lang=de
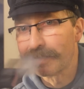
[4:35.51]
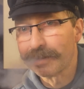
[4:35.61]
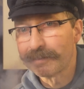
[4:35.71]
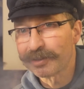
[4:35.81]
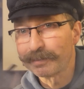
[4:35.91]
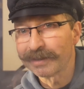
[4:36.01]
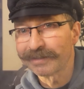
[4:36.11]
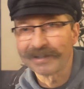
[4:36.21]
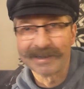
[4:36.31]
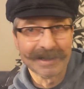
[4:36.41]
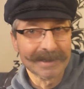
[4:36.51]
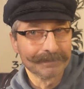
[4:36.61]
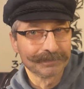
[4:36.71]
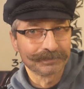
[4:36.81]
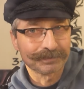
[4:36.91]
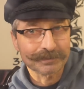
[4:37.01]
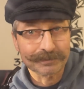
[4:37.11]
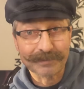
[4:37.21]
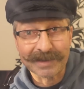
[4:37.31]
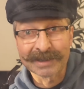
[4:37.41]
Habe ich schon ein paar Tage länger.
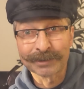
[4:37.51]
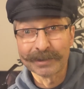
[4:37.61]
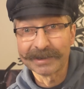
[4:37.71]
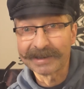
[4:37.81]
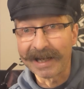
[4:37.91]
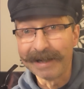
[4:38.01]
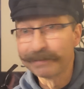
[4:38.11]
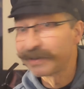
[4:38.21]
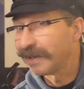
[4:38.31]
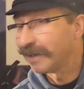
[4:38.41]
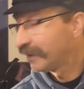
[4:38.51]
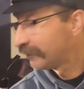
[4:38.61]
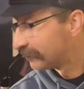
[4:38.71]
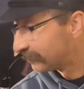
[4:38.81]
Sogenannter Elbsegler.